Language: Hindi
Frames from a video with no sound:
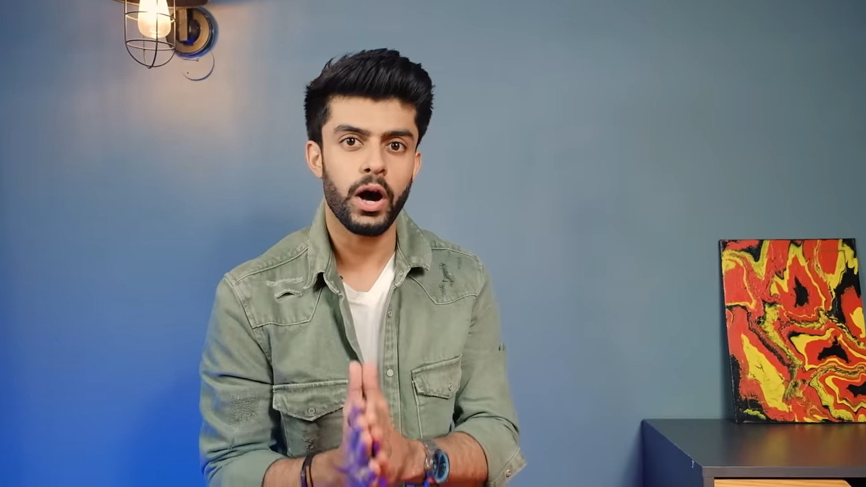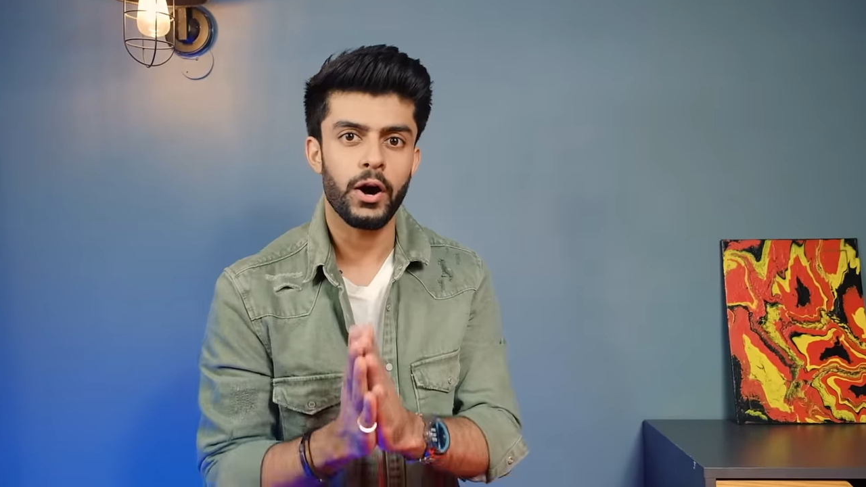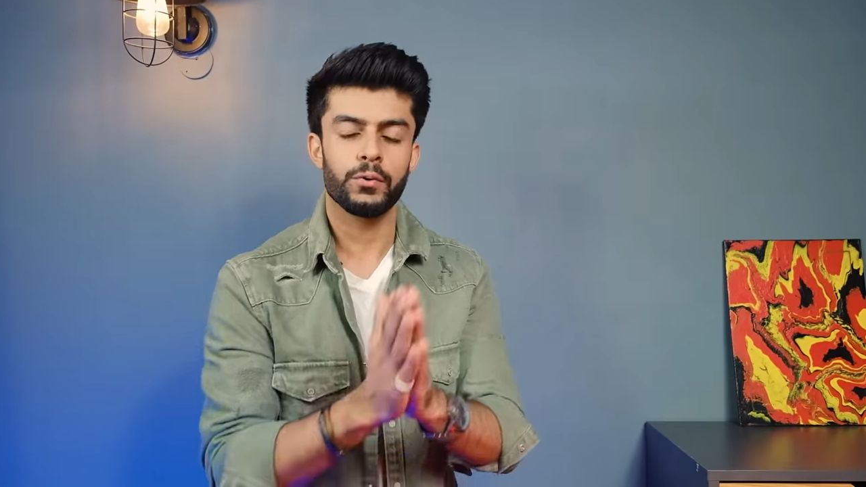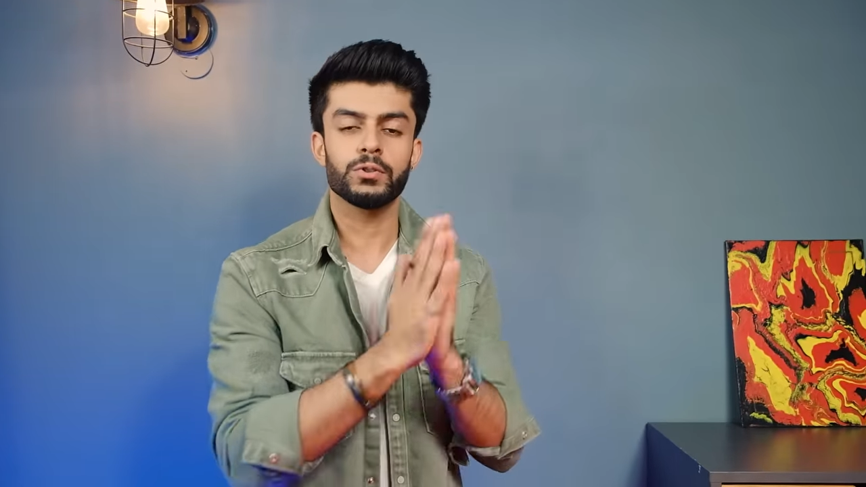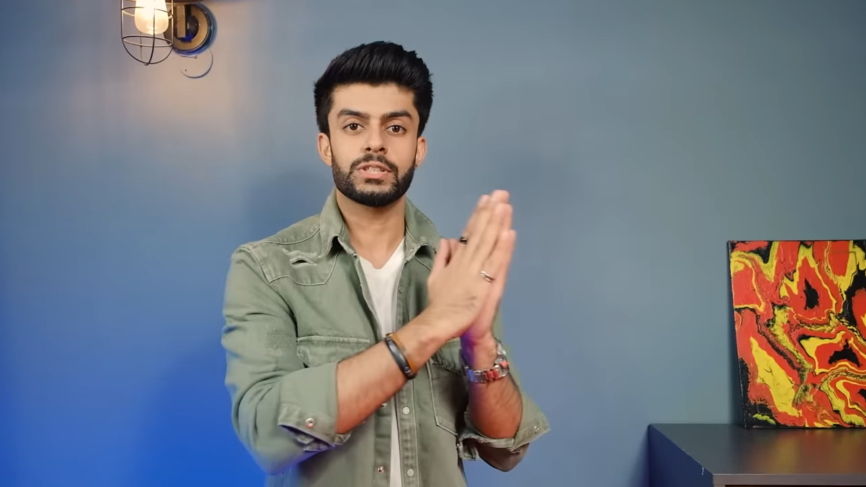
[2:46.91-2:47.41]

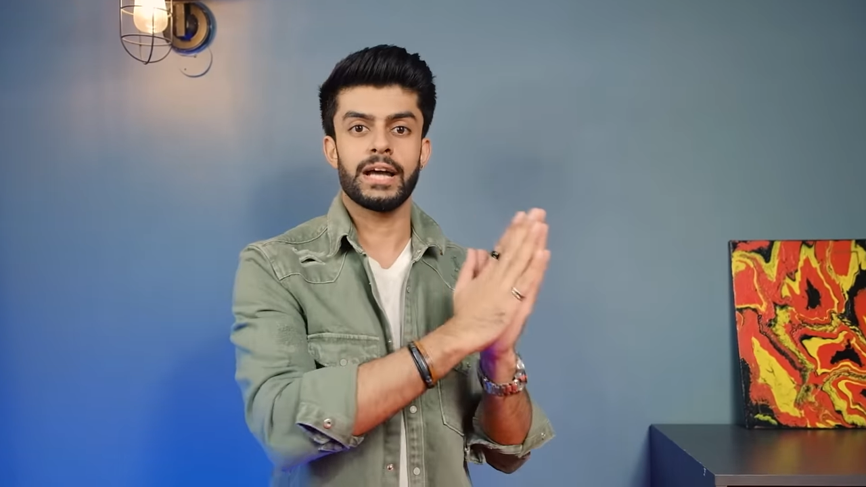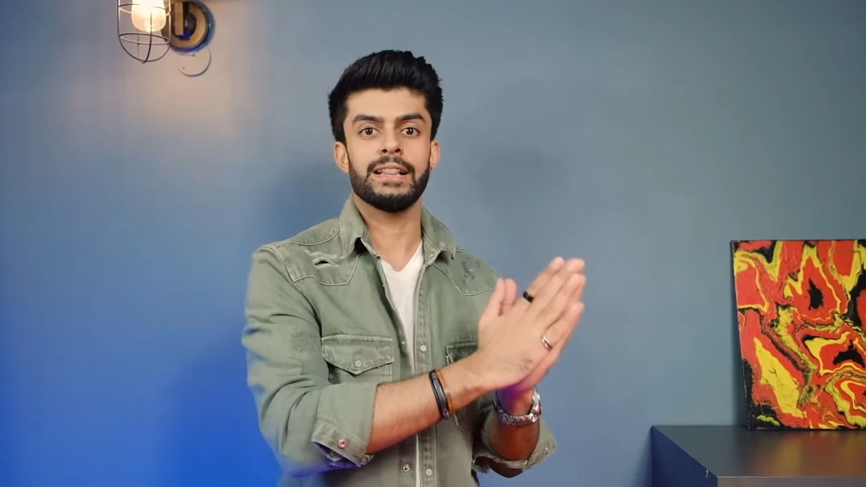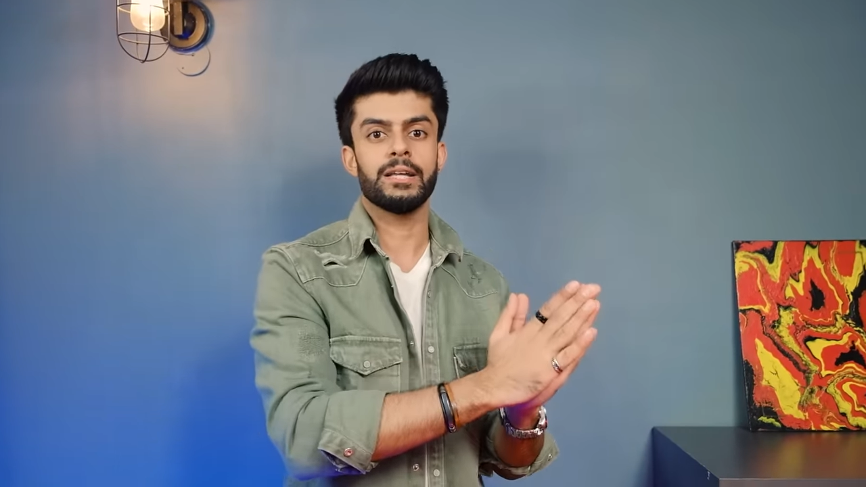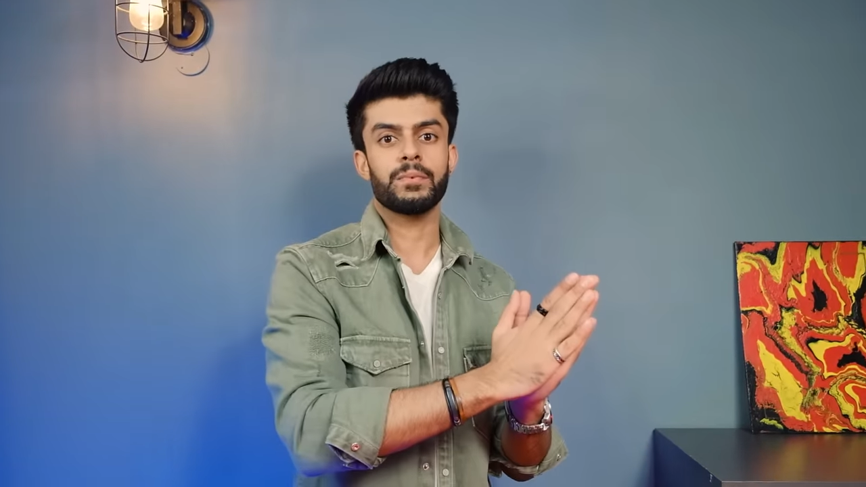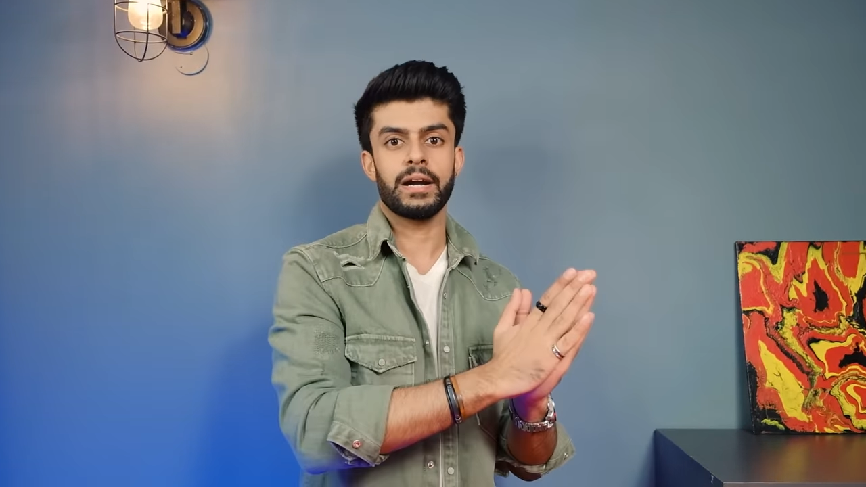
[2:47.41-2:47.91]
हाउ टू
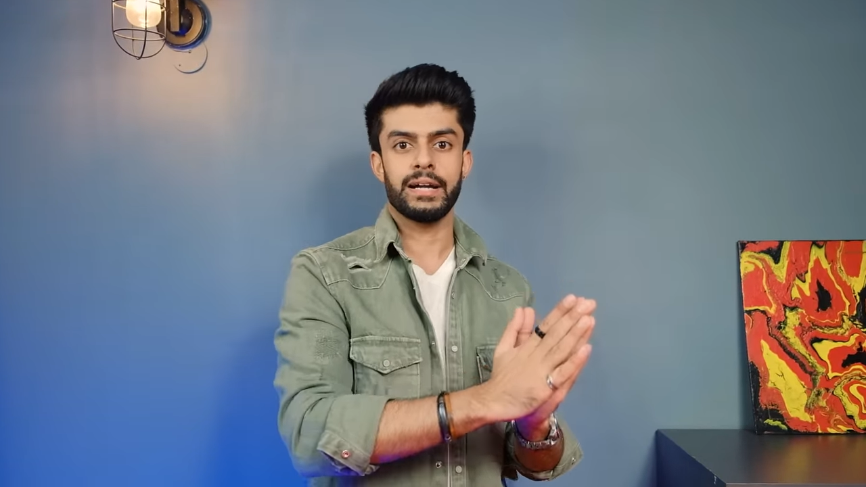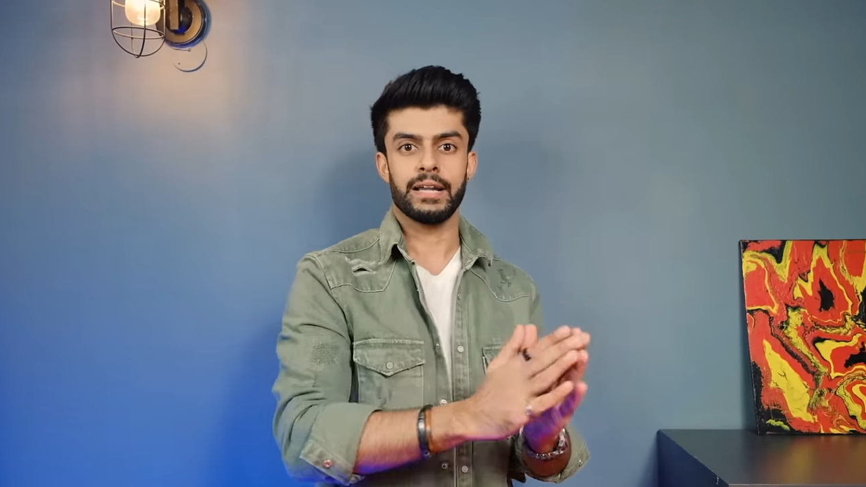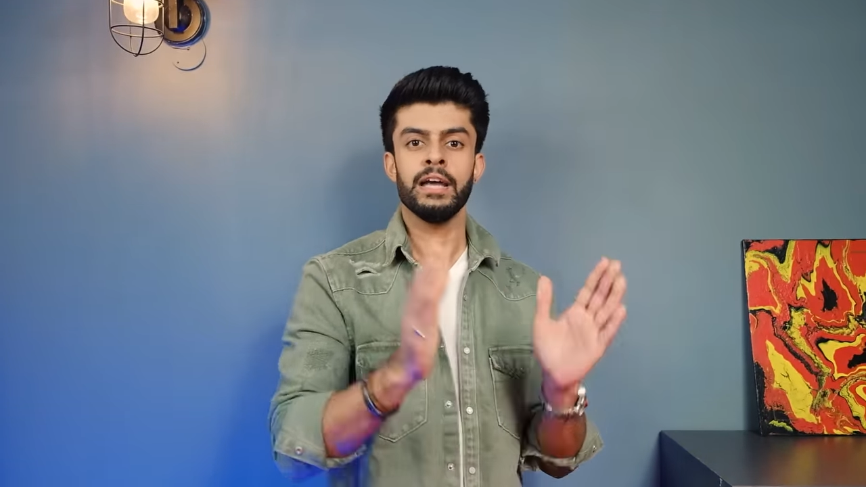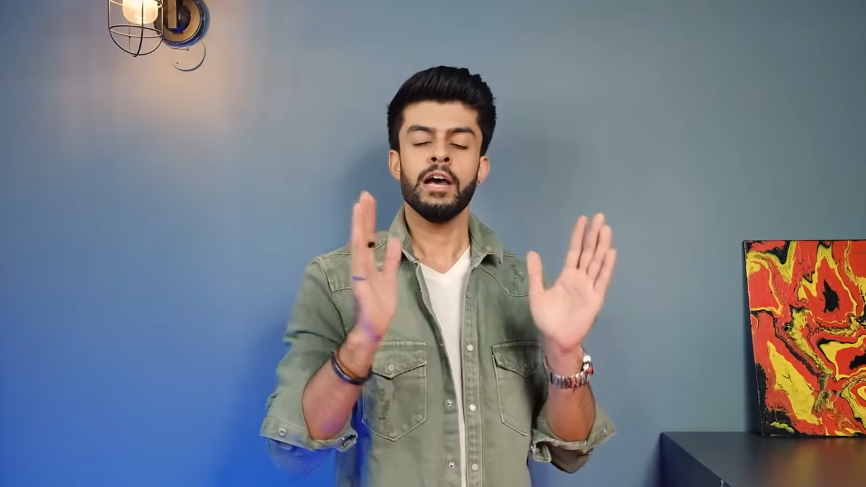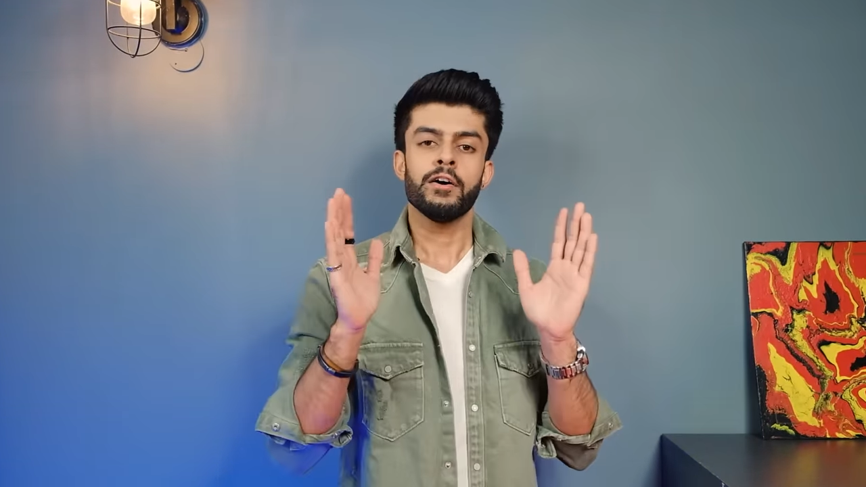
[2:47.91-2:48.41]
स्टाइल देम
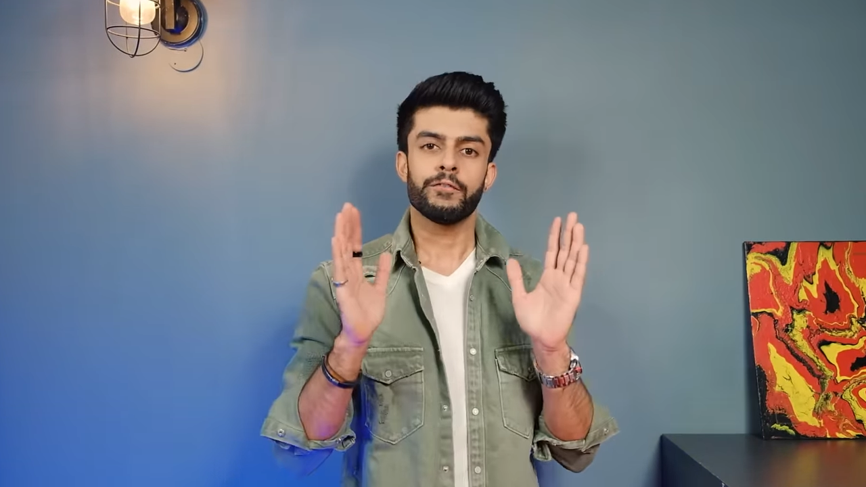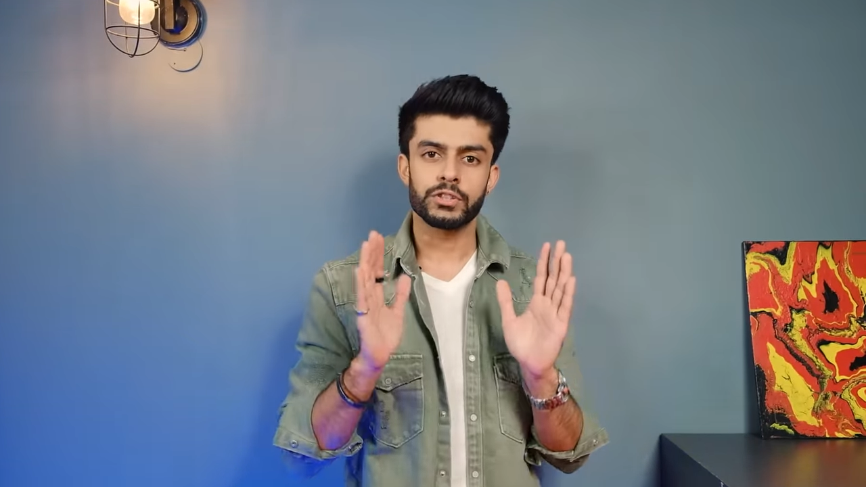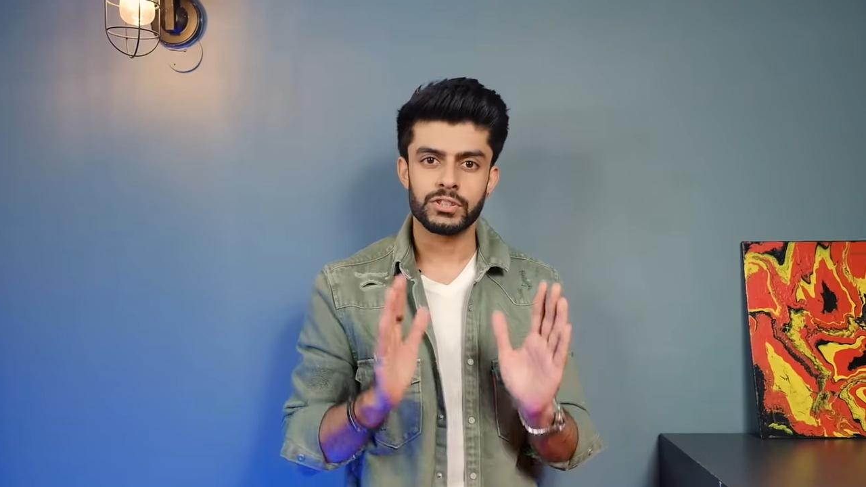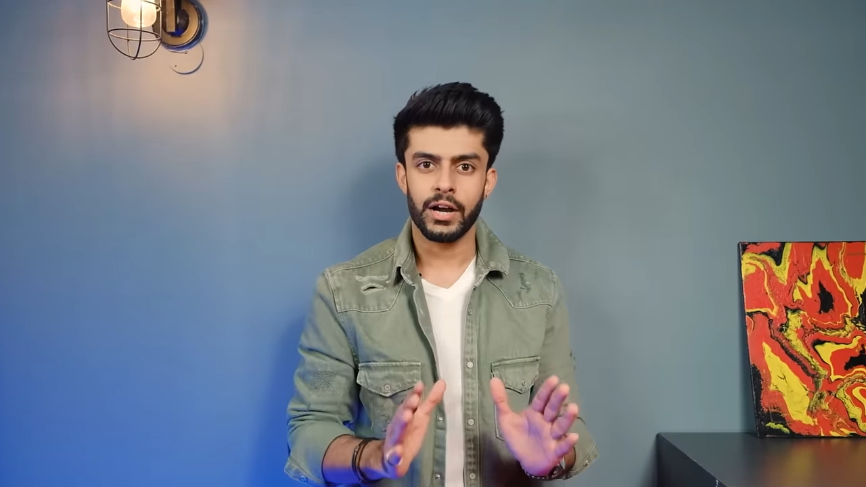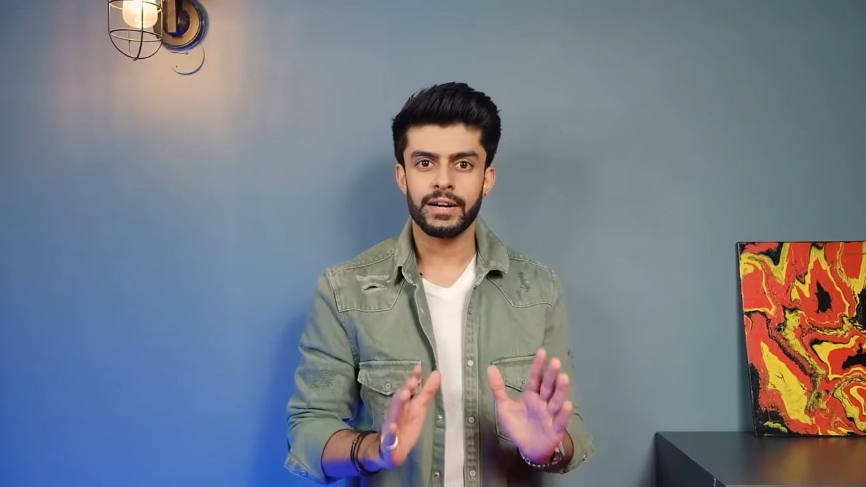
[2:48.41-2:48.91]
राइटली फॉर
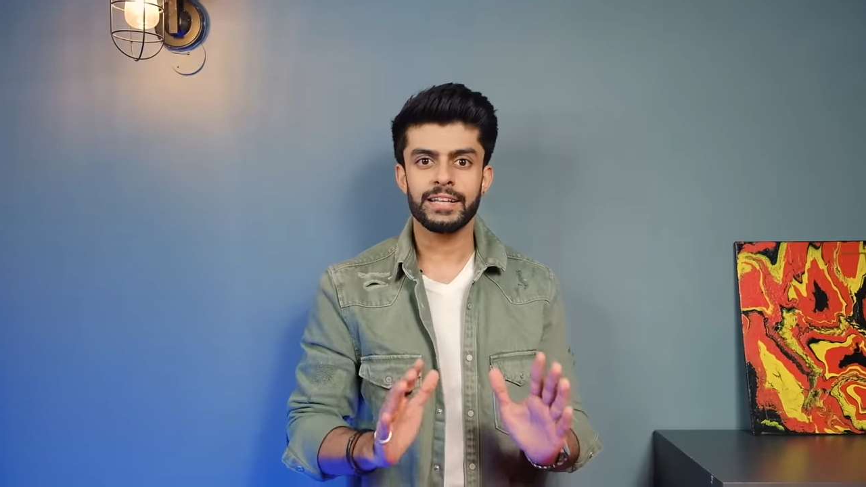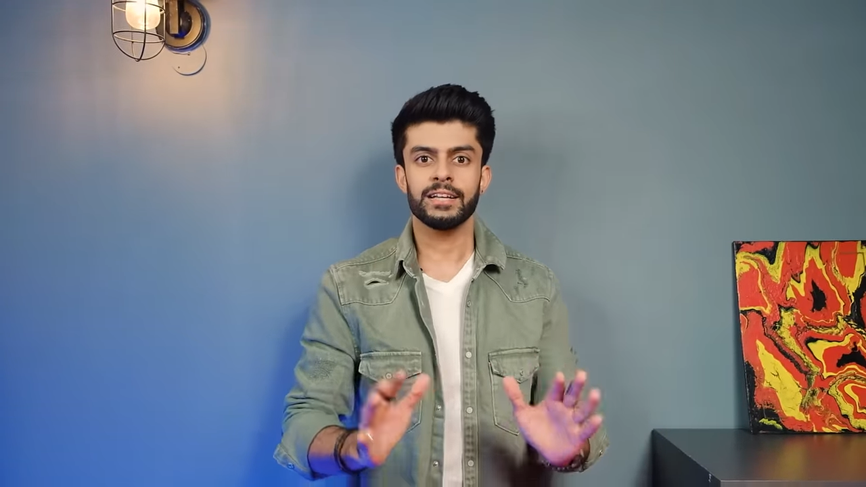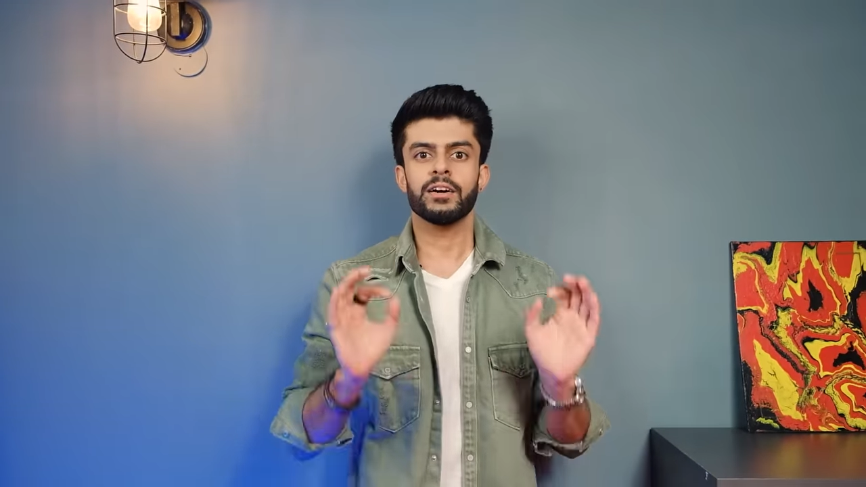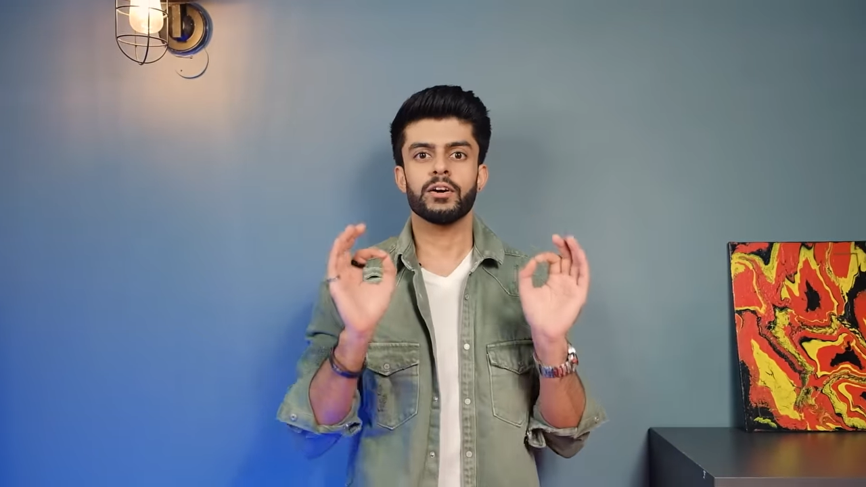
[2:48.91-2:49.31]
स्टार्टिंग